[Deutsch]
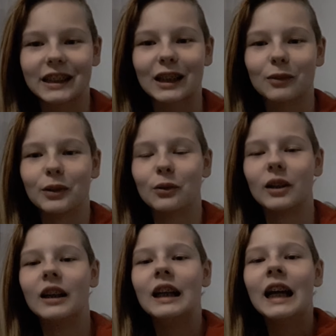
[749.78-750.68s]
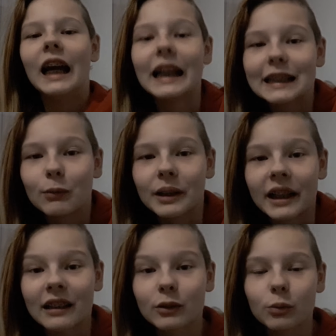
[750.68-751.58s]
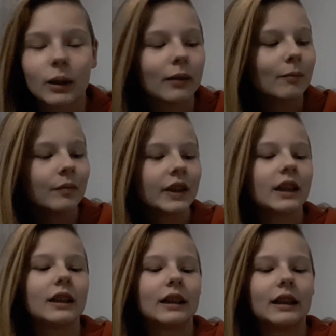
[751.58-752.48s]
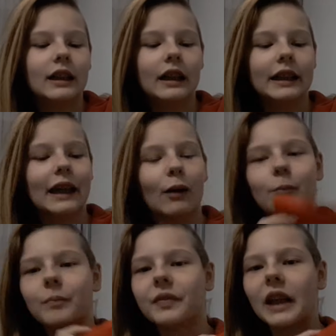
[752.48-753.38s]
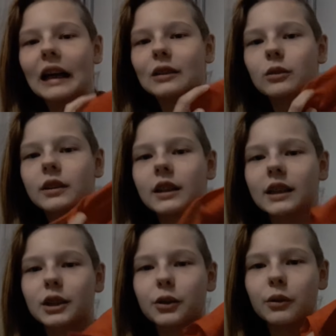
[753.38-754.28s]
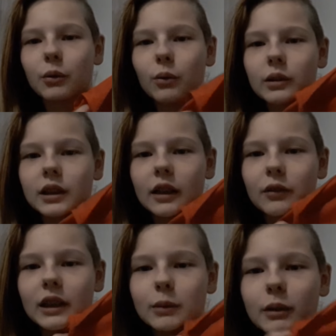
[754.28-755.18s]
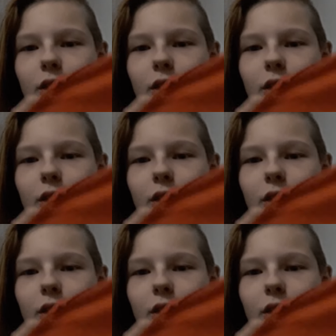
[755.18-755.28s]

Ich dachte mir nur, ich ziehe mal eine Jacke drüber. Ja, also das schöne Rote hat Felix